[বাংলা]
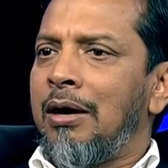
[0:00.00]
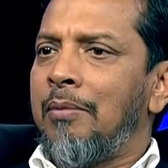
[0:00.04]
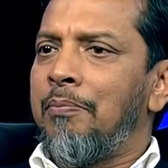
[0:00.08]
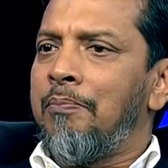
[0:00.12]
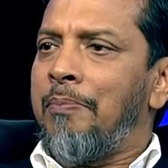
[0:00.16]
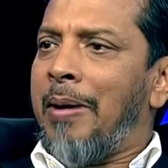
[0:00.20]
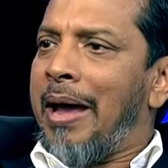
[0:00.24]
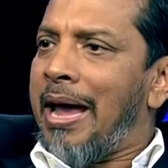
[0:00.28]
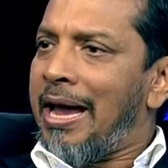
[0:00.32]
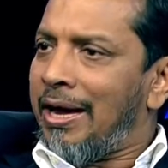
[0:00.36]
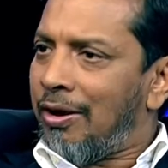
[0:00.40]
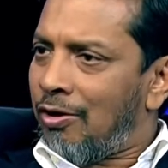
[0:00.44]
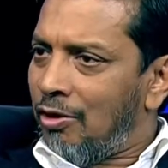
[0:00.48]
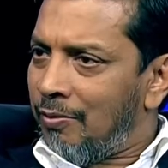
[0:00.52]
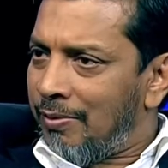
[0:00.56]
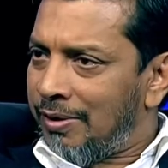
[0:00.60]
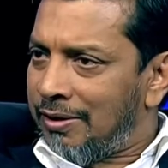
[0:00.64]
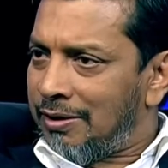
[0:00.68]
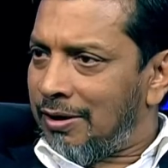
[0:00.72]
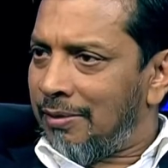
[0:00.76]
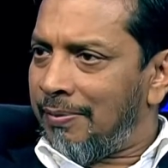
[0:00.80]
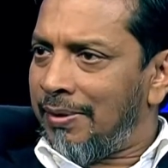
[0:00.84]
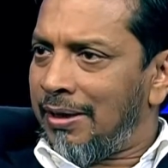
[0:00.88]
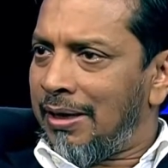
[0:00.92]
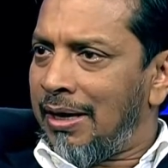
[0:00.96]
ব্যয় কমে
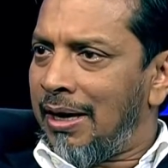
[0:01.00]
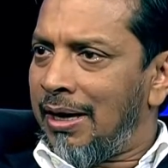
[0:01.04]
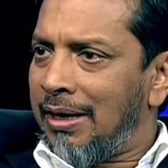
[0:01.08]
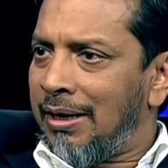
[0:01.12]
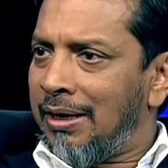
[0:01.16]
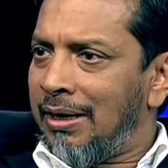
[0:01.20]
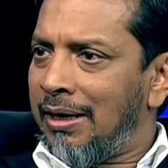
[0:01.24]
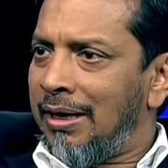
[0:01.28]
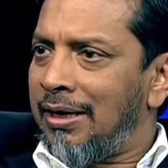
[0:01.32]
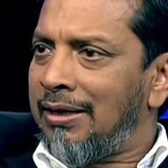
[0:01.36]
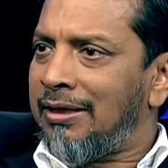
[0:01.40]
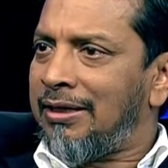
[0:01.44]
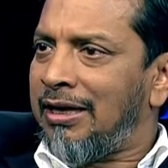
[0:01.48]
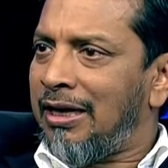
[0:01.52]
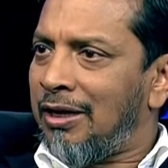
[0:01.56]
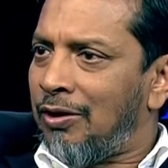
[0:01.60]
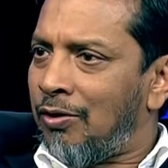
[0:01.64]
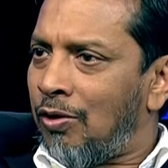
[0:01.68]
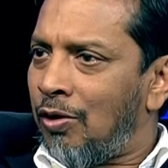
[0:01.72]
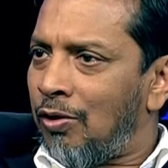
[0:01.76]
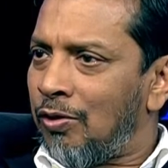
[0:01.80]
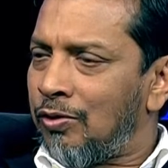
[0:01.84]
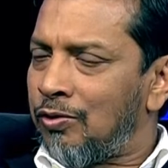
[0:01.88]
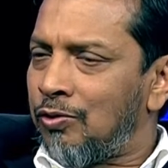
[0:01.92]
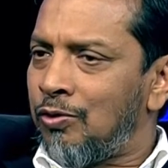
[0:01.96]
যাবে গাড়ির হ্যাঁ তেল
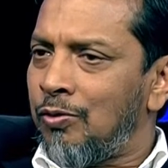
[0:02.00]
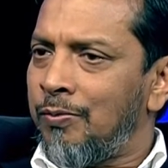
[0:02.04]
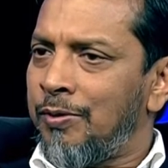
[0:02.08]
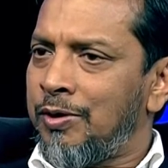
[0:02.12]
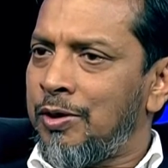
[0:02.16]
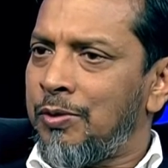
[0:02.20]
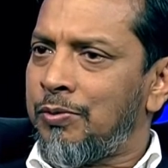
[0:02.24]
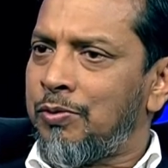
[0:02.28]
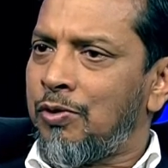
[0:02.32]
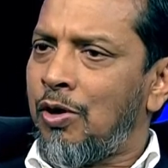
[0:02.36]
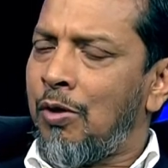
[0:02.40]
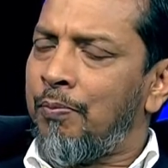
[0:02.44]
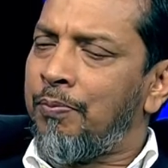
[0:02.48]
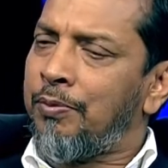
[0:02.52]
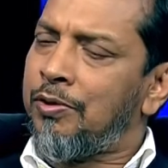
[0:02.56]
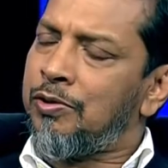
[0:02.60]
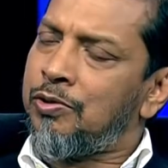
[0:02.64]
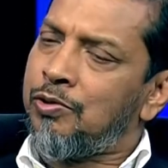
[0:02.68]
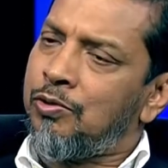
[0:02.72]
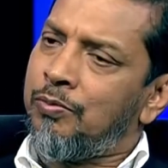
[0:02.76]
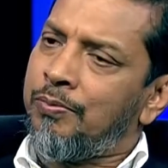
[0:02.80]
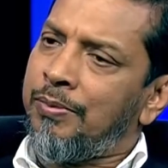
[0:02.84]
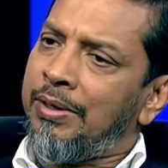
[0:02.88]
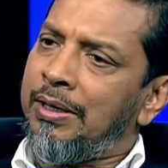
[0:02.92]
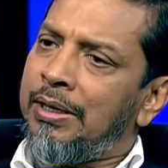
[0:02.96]
খরচ কমে যাবে সব কিছু
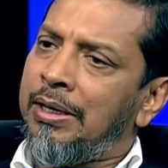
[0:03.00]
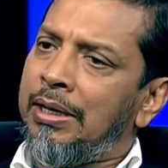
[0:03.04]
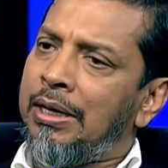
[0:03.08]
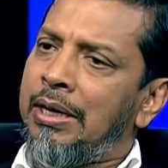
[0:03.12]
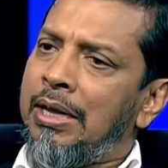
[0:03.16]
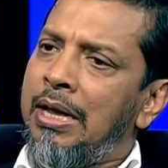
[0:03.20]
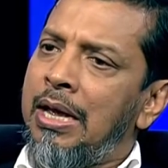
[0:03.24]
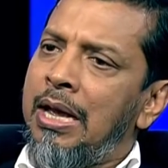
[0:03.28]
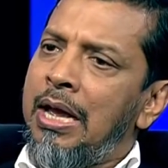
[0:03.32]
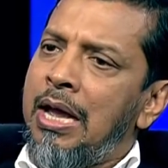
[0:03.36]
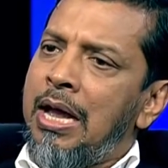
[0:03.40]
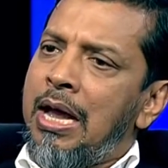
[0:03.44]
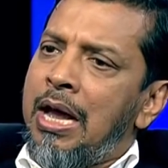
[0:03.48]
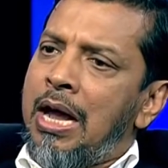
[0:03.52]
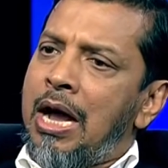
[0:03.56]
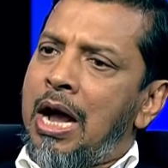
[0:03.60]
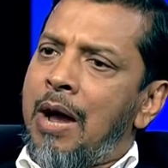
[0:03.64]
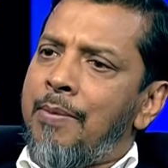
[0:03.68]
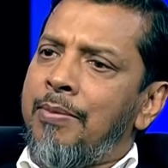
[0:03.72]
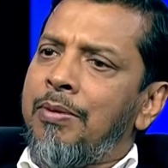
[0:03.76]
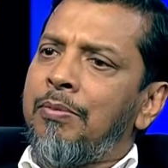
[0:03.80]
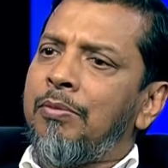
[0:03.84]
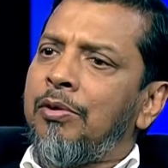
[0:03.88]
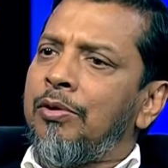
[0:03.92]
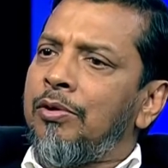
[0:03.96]
মিলে
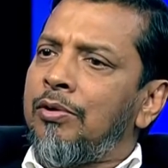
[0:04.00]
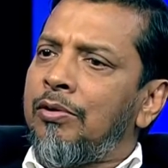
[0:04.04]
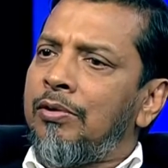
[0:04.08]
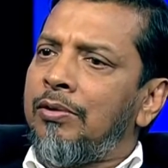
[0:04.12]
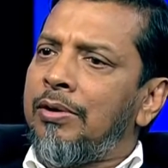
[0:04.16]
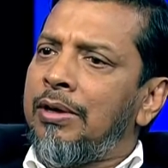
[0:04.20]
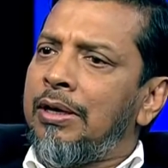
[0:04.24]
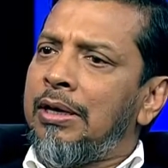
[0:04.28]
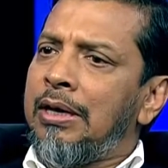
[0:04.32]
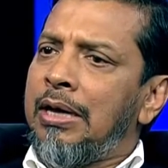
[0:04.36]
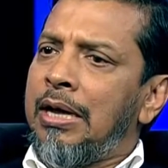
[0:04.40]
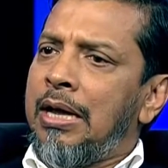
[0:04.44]
আমি মনে করি